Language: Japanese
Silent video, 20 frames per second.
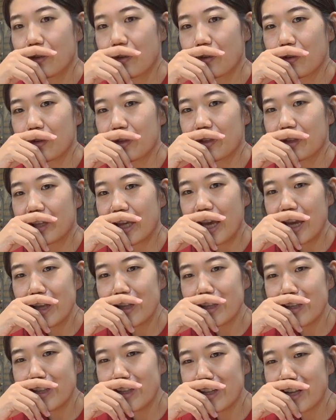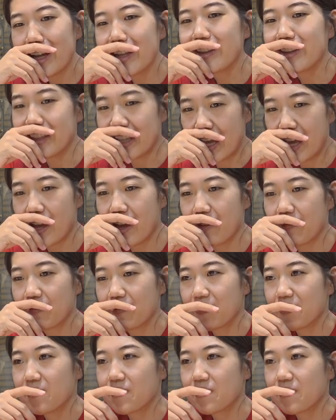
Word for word: この芸人になって